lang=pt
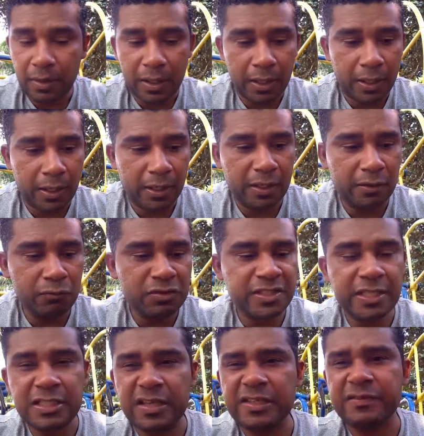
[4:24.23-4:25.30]
É, não
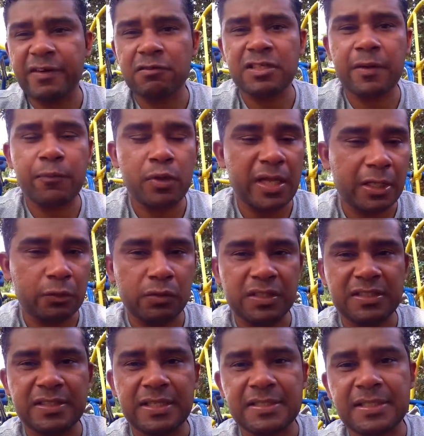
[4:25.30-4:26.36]
sei se a gente vai usar boleador
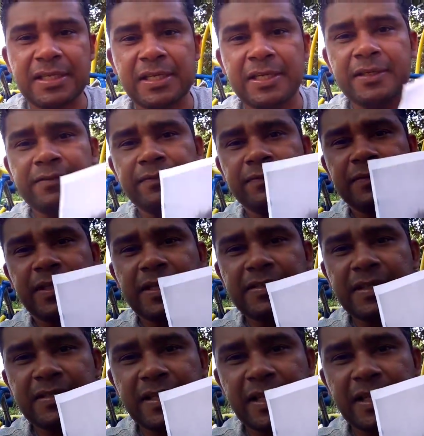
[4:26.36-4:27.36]
nesse desenho. O que, é que vocês